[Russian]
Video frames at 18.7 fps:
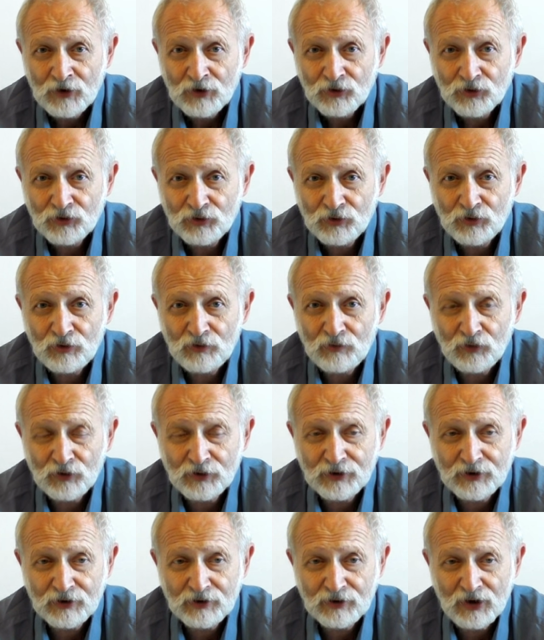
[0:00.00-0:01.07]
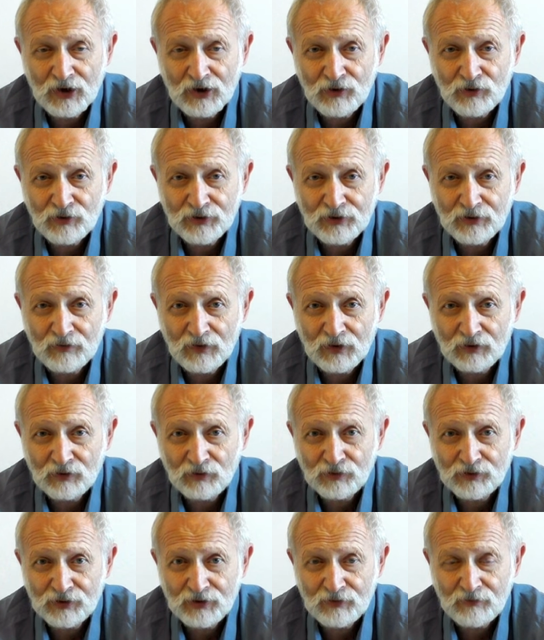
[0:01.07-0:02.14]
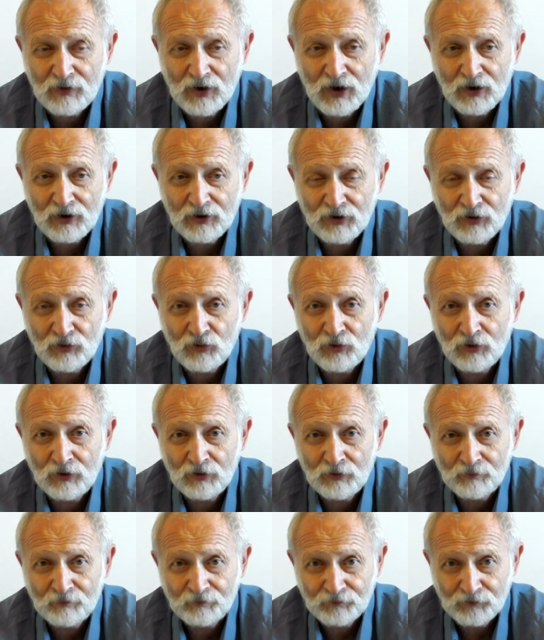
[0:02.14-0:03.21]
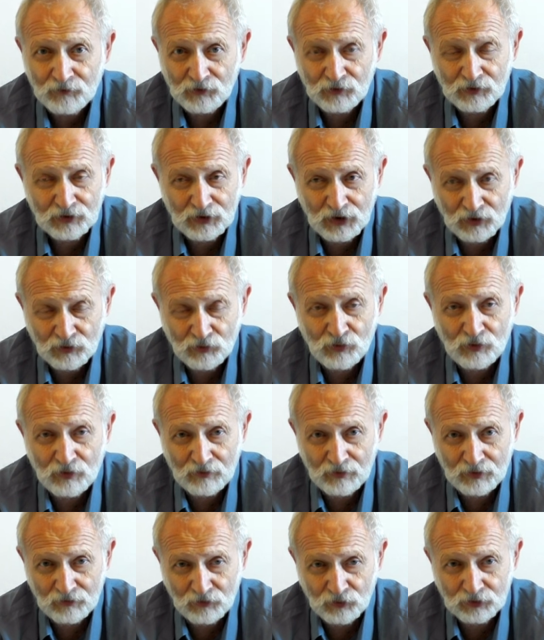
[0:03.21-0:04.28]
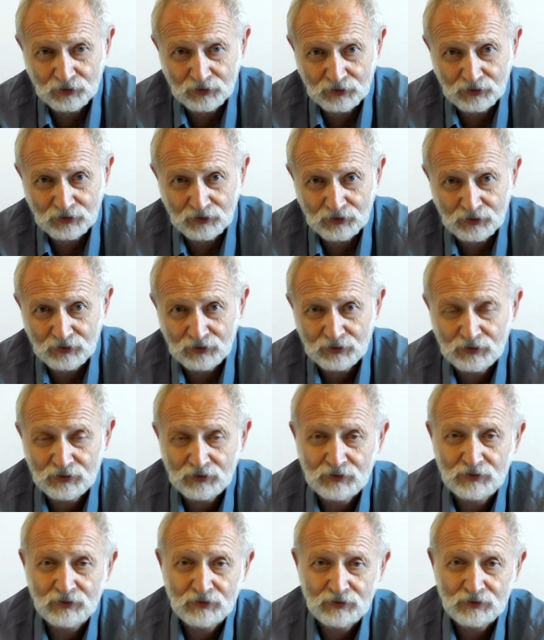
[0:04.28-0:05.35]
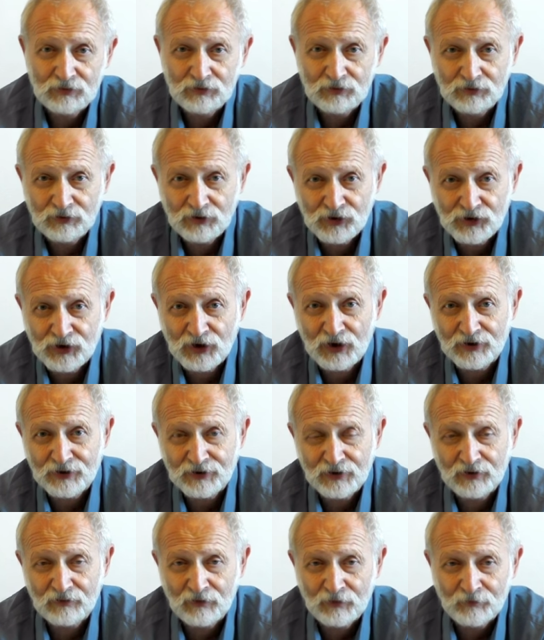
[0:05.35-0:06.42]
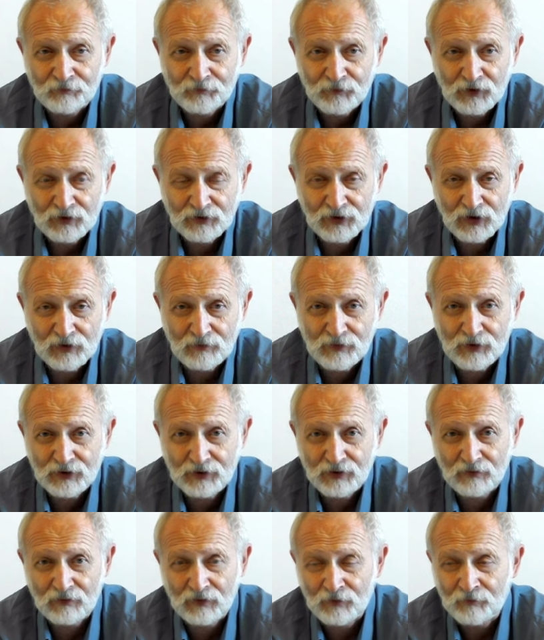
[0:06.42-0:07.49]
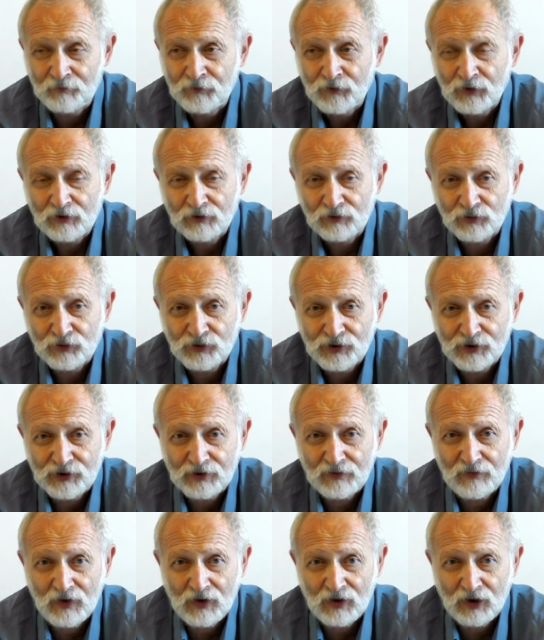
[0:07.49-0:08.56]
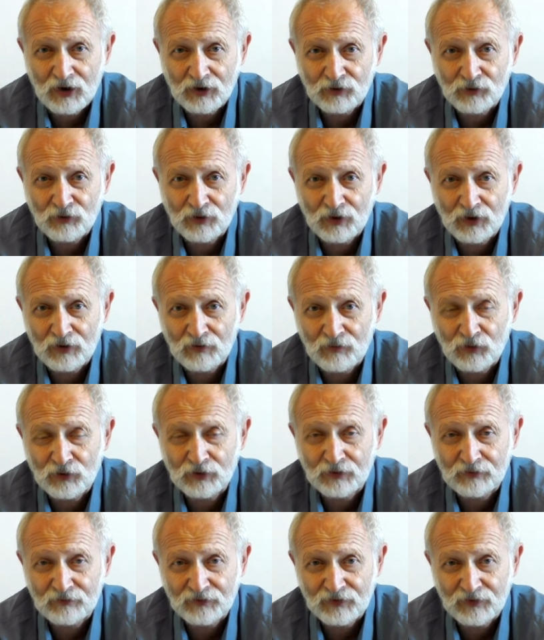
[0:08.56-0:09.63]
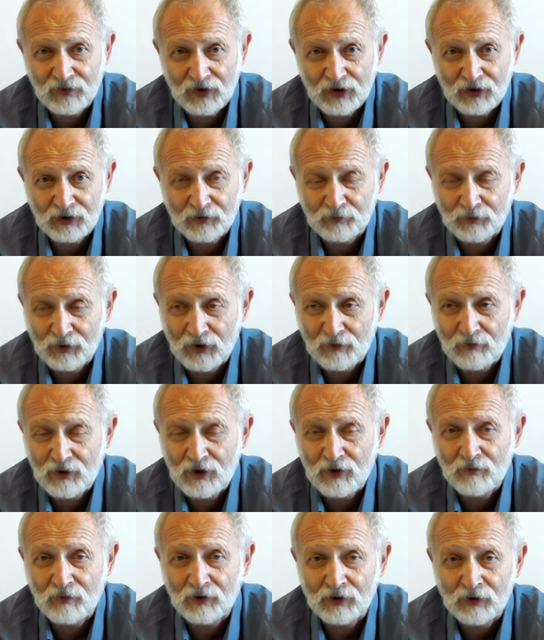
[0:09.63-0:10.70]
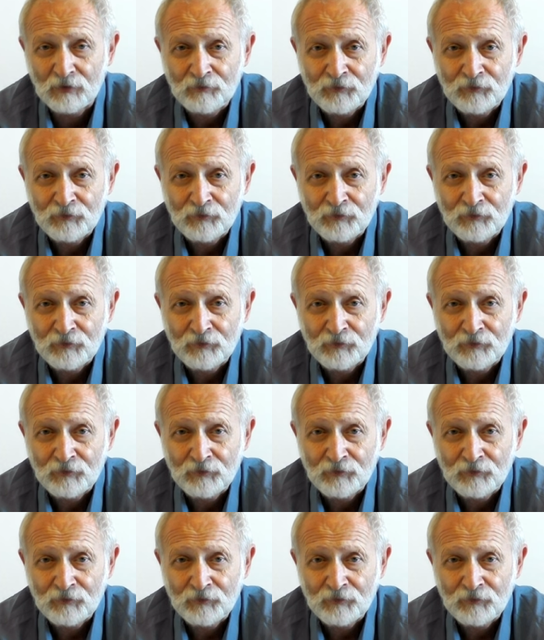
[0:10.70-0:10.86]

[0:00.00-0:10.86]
что вот создаете вокруг себя ореол вот такого вот э, несчастного, забитого существа, которое вот в своих проблемах